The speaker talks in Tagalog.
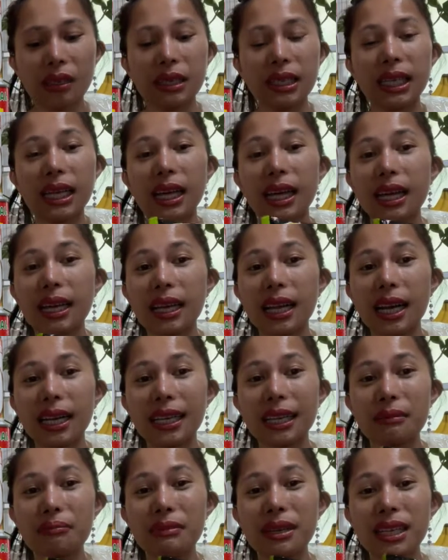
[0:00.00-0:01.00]
Yan, lucky
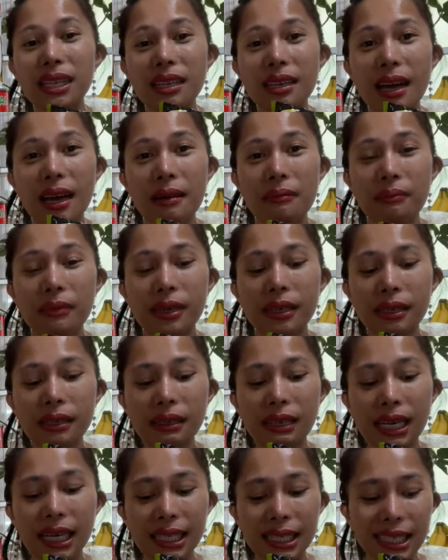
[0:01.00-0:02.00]
me, I'm very
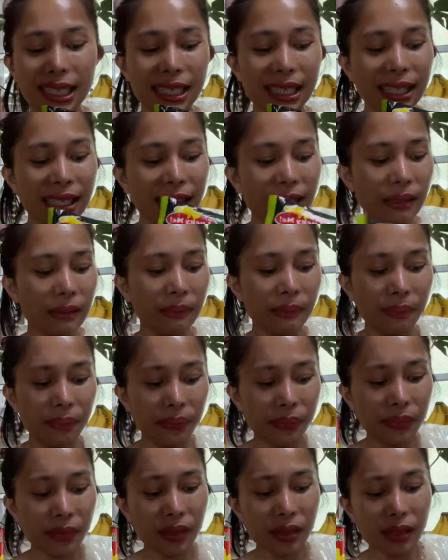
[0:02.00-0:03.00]
lucky.
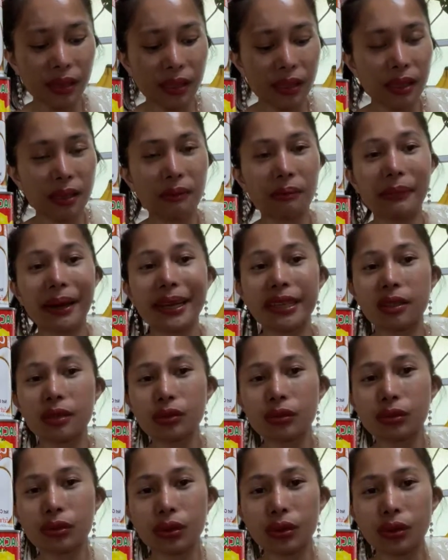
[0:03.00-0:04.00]
May
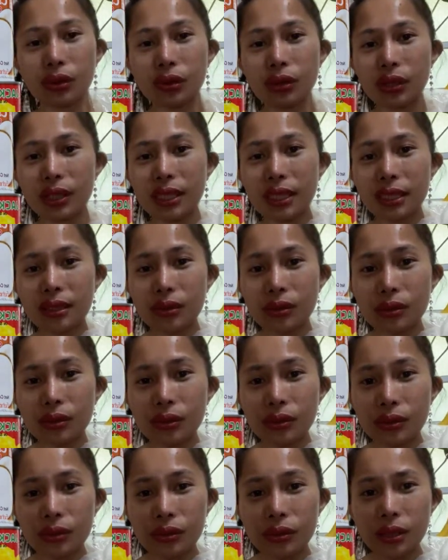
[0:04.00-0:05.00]
tuyo, yan
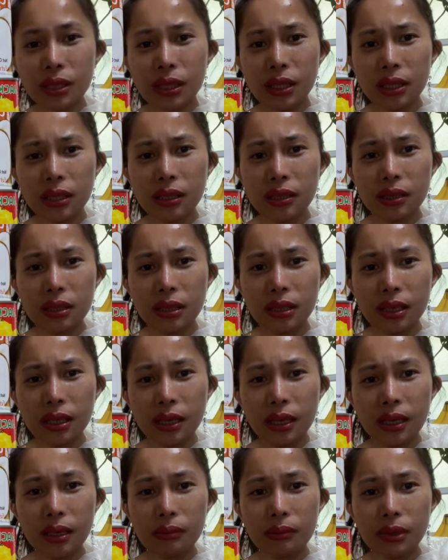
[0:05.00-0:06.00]
tuyo. Dili na ni
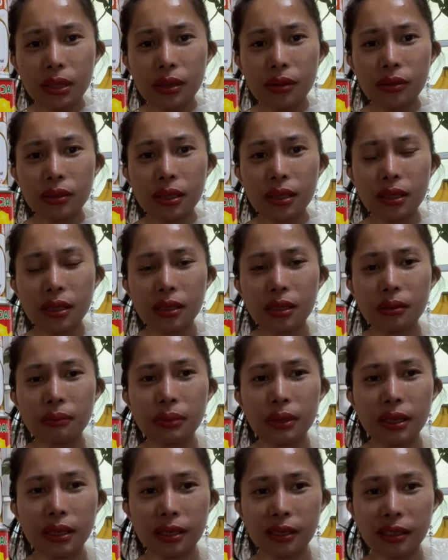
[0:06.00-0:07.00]
kay milyonarya na
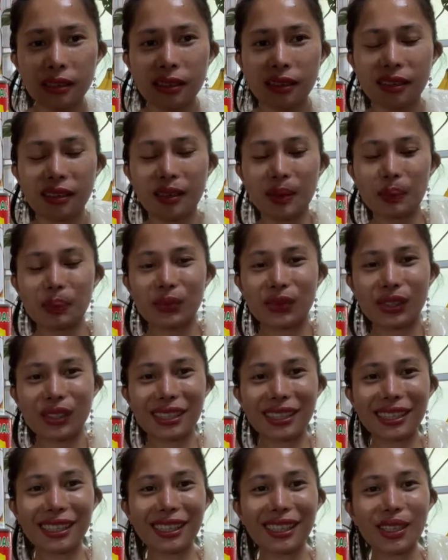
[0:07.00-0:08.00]
baya ka.
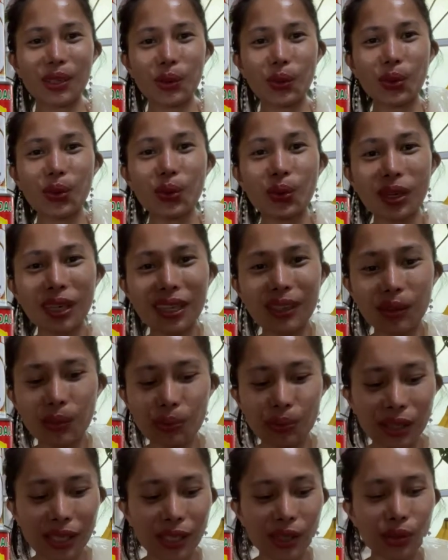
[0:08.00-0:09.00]
Dili, uy, wala akong
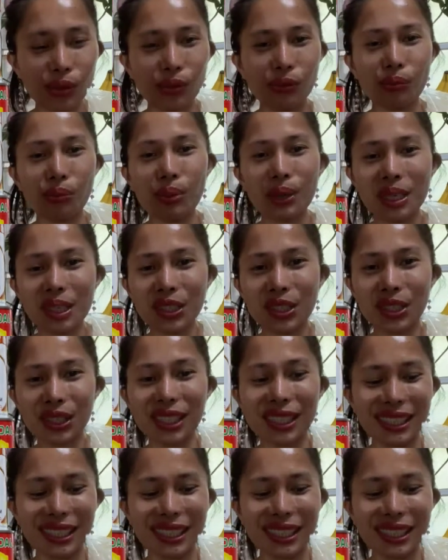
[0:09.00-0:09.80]
milyon, besh.